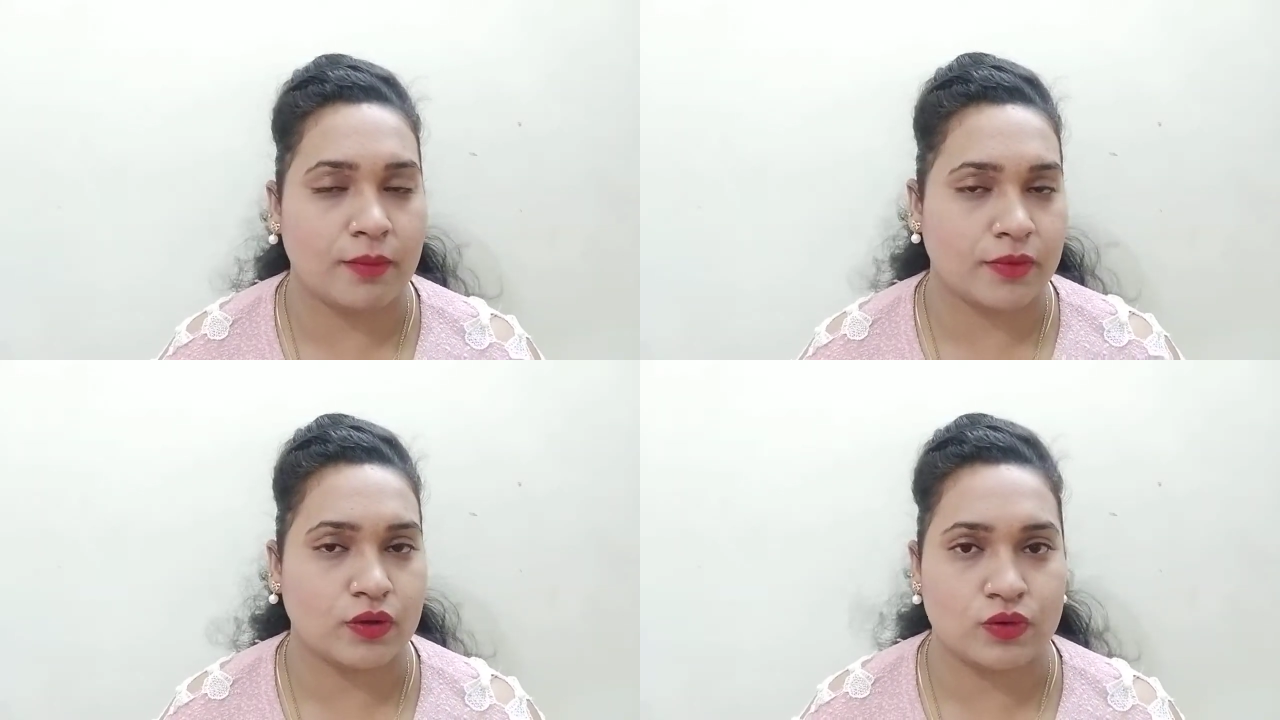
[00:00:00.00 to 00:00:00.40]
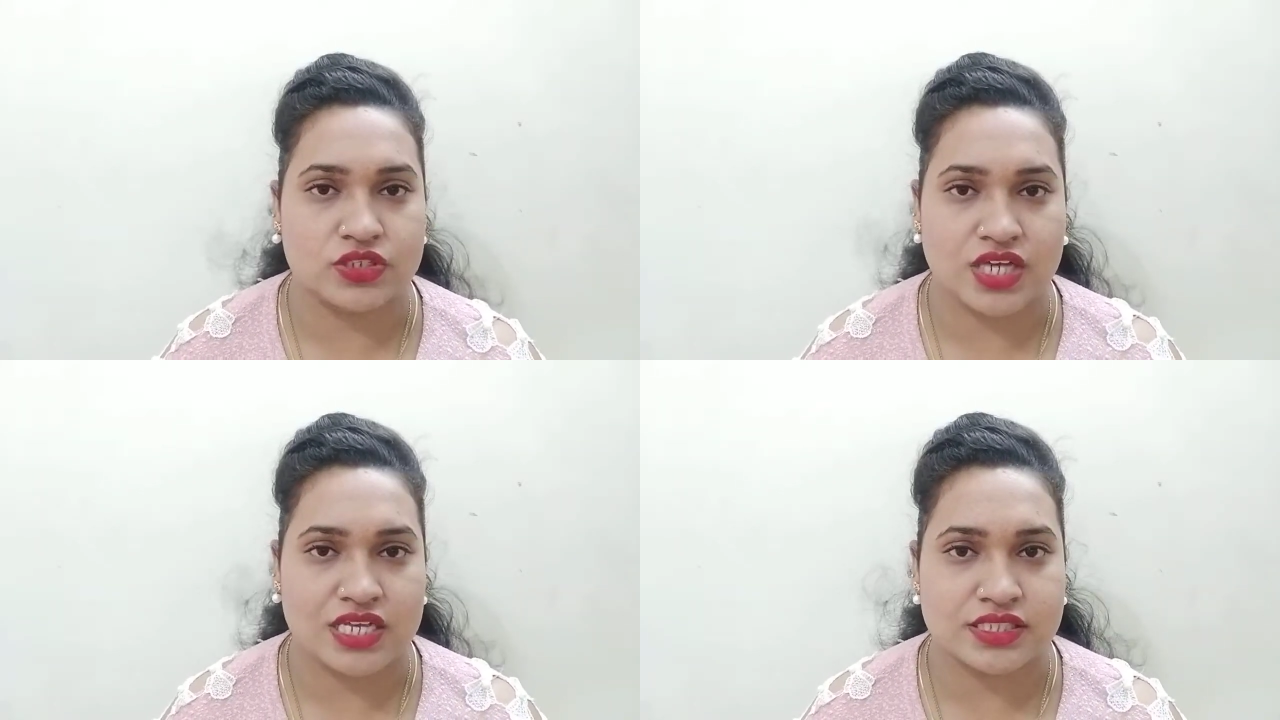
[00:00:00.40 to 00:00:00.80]
आपका कोई
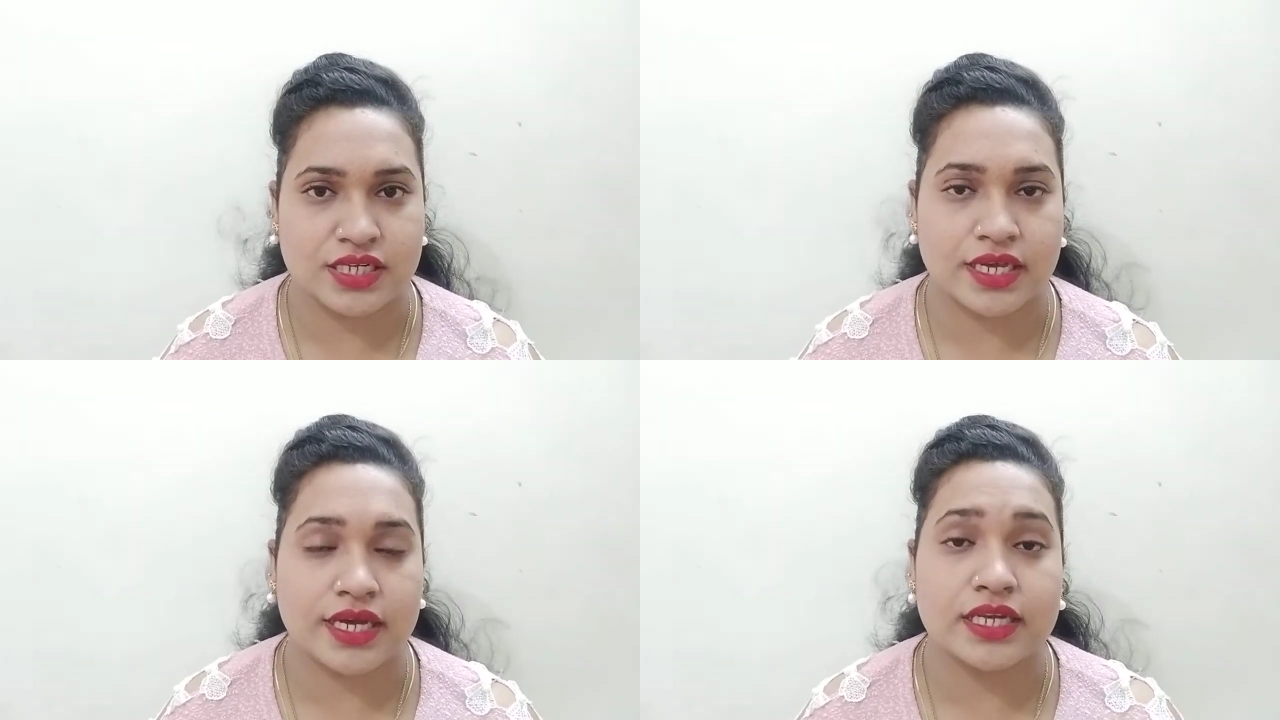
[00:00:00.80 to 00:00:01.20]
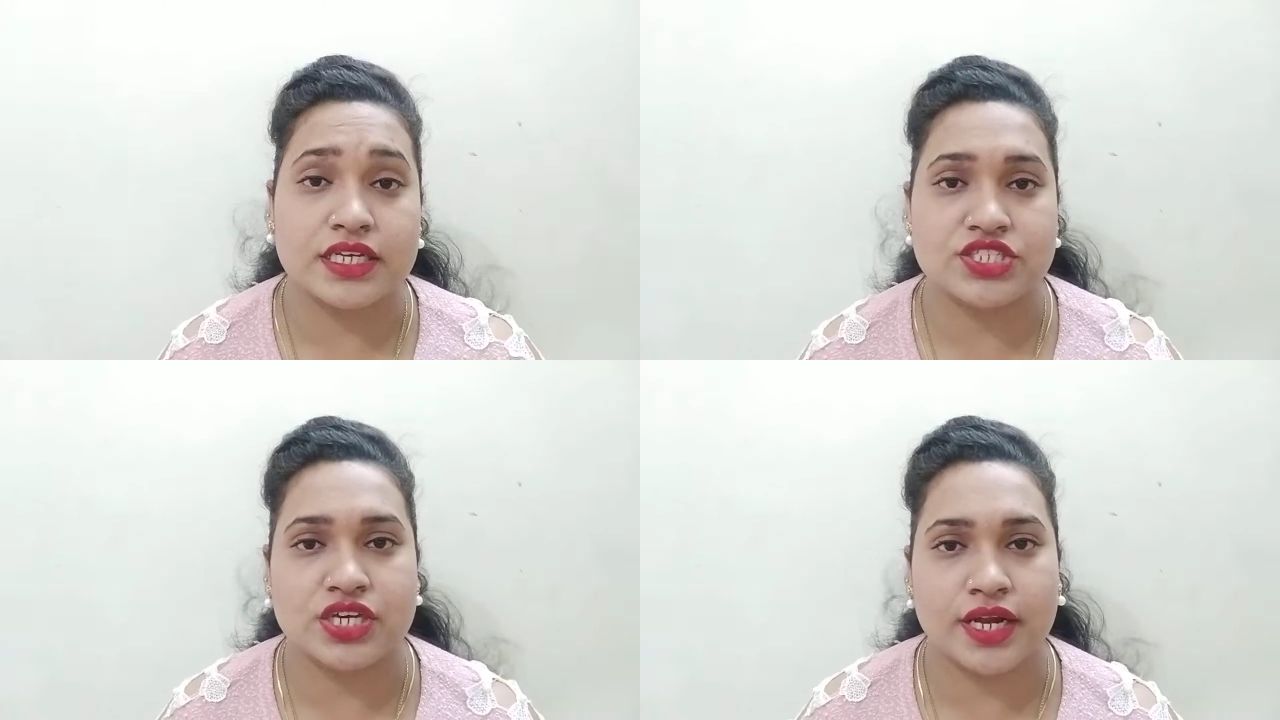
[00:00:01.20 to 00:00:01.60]
चार्ज नहीं लगेगा
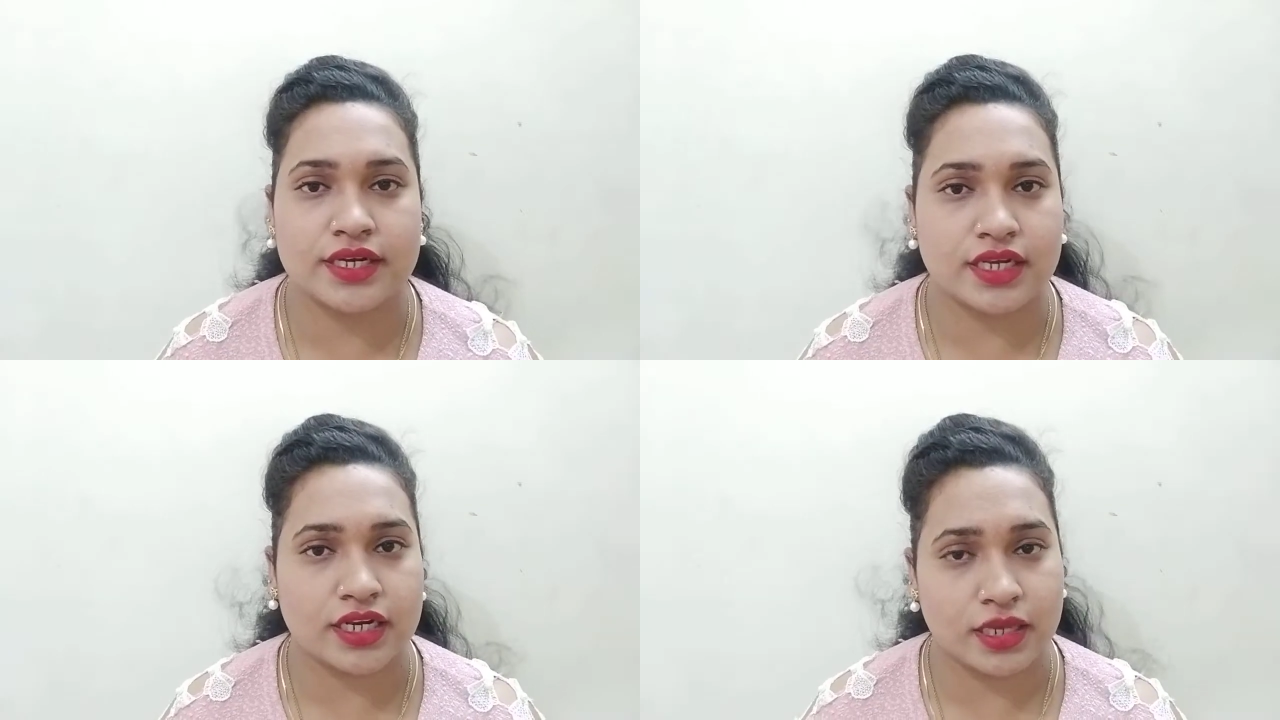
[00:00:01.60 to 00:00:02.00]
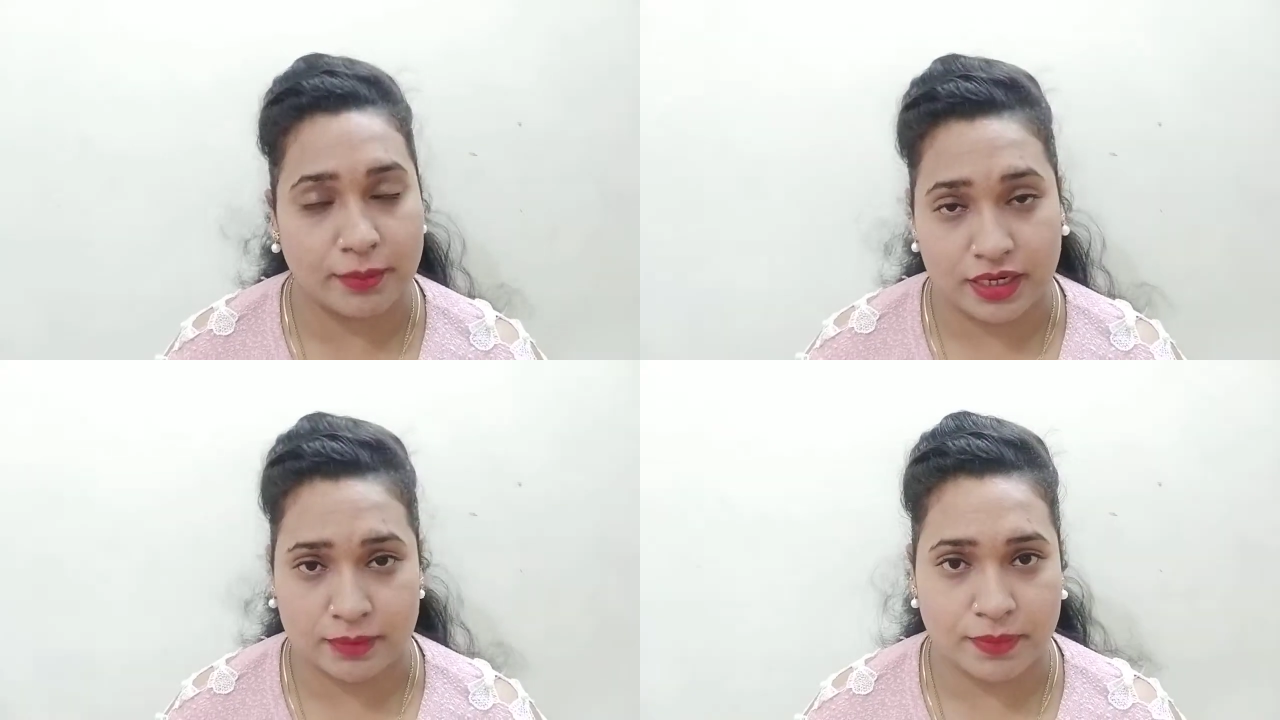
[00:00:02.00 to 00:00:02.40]
नीचे रेड कलर के
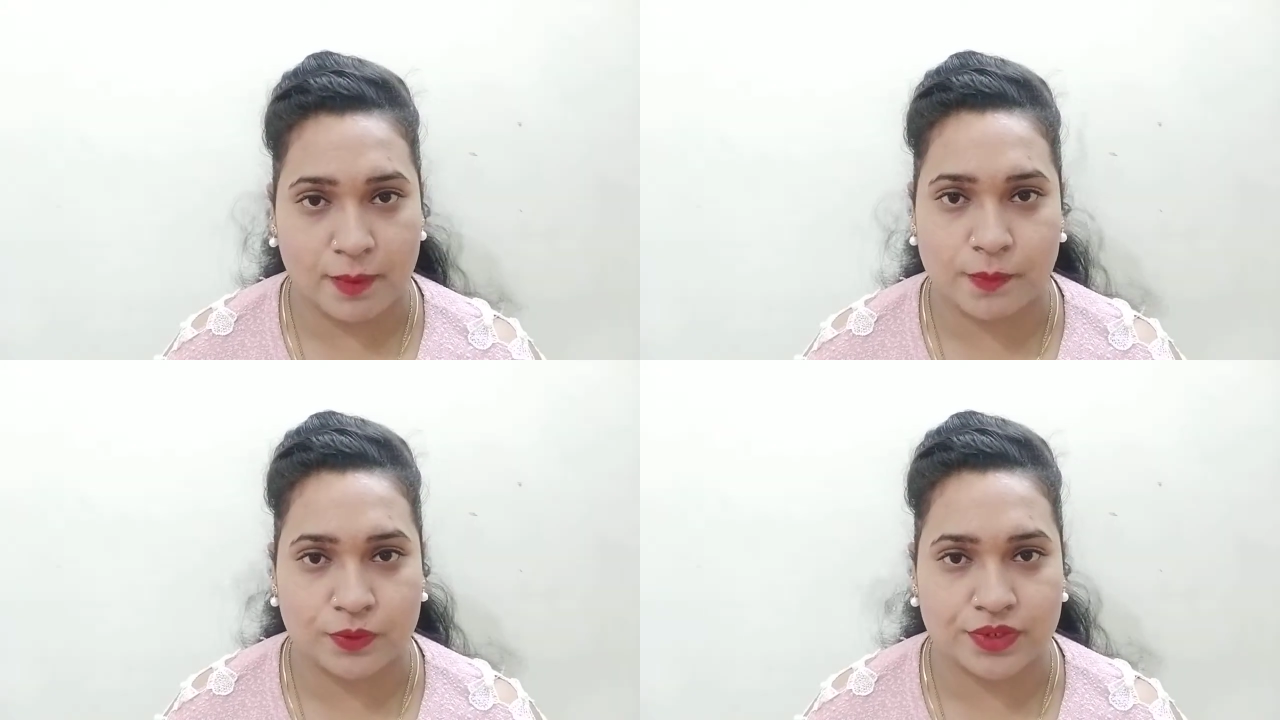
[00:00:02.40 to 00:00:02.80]
बटन पे आपको